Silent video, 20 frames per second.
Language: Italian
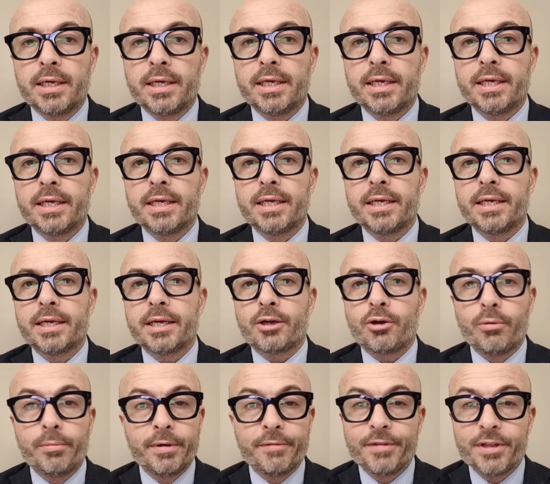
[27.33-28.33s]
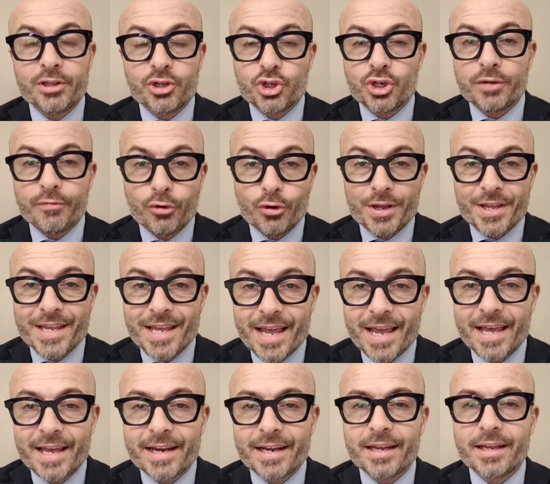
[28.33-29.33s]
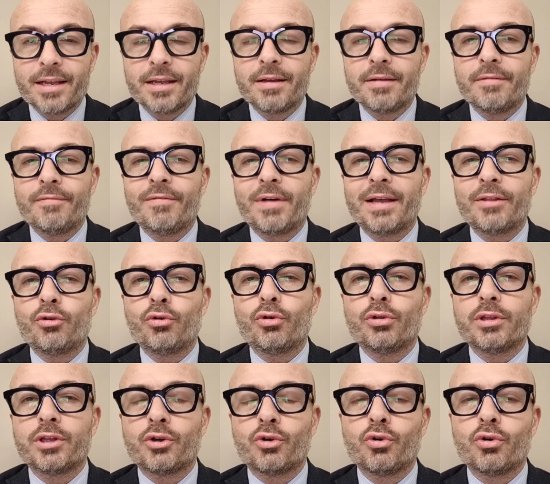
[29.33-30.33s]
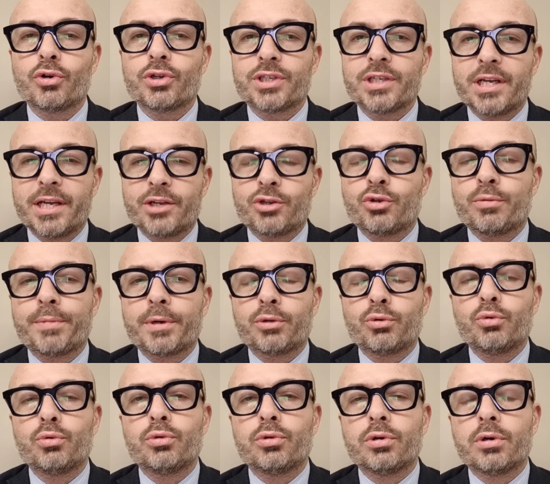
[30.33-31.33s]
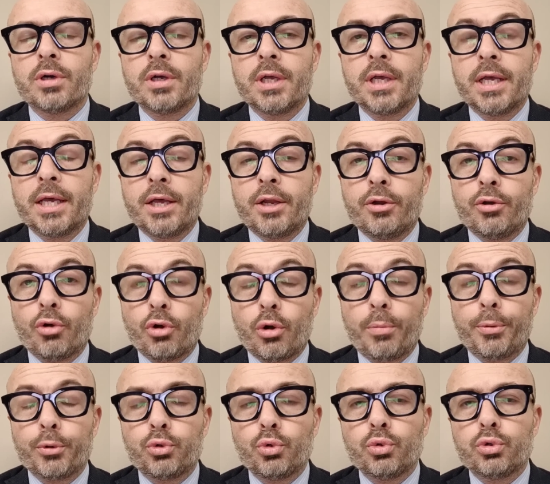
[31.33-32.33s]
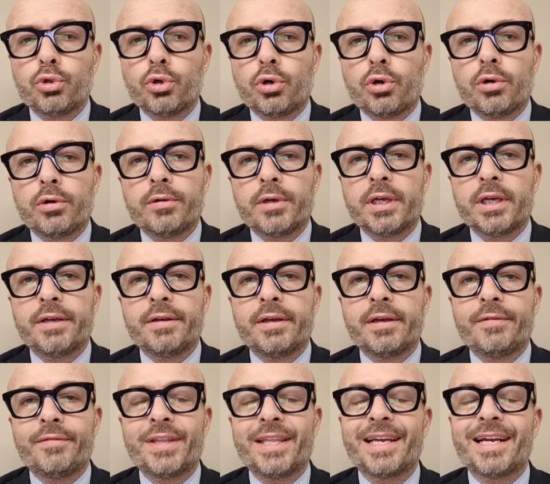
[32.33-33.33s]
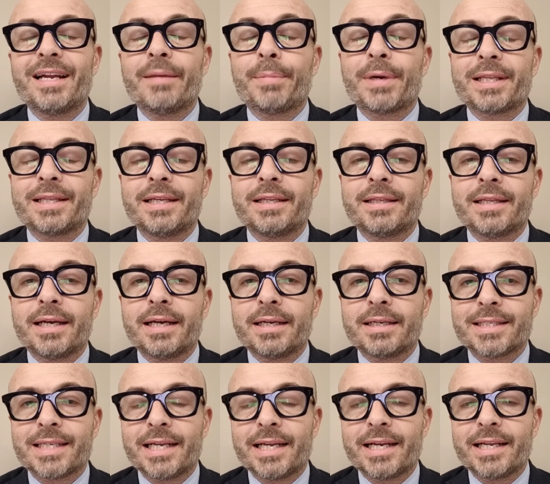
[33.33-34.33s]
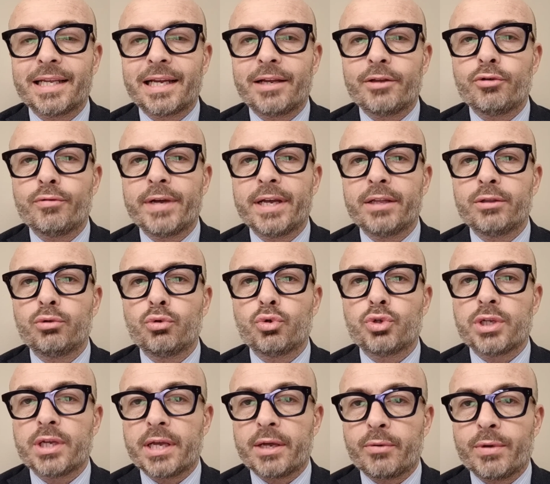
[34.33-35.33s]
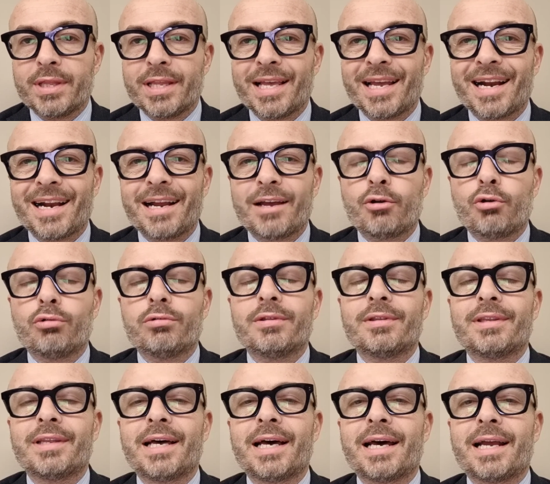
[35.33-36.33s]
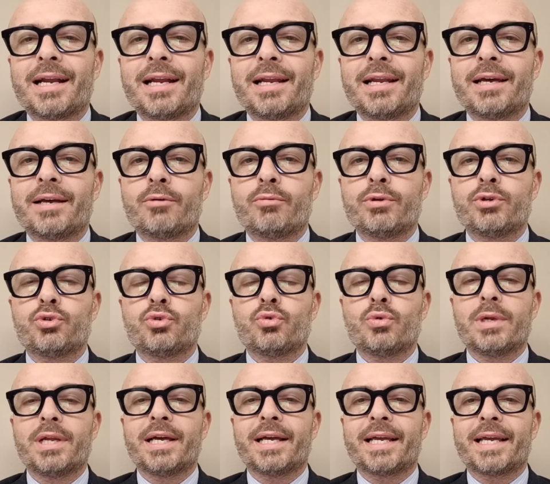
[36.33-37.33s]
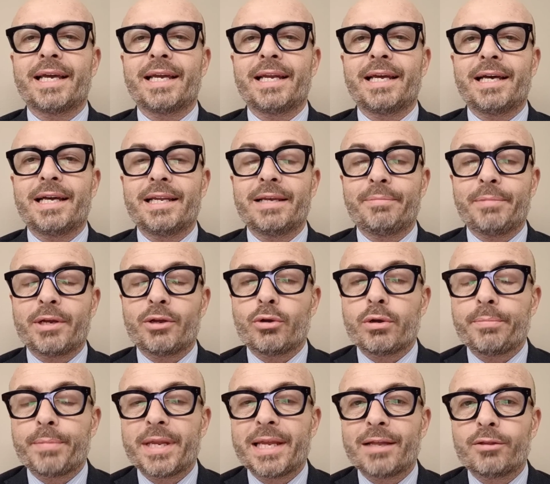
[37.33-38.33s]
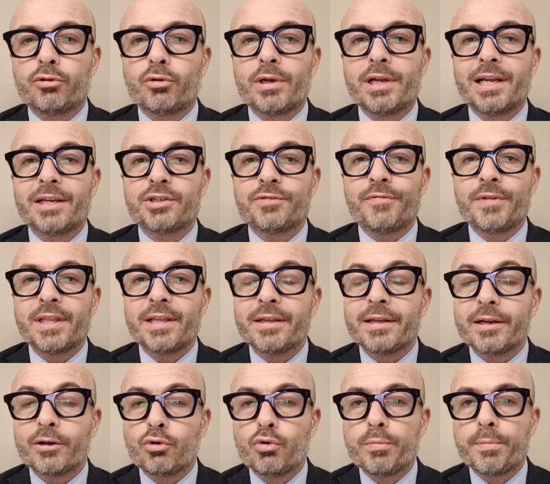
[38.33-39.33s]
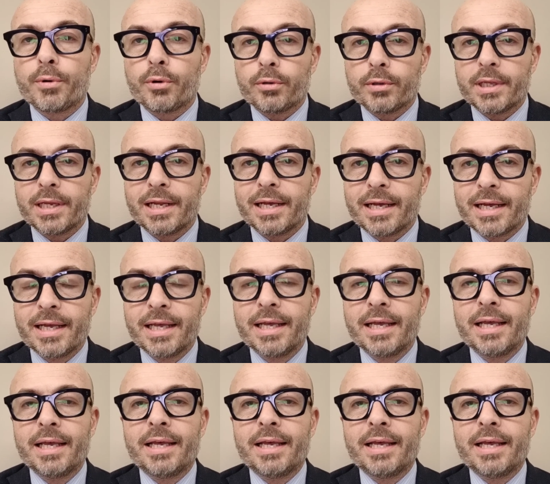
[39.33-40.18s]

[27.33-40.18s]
eh, come vi dicevo ieri vado di corsa e soprattutto non ho potuto eh, vedere la partita Salernitana-Juventus e quindi raccontarla qui sul canale perché ero impegnato nella sfida di recupero della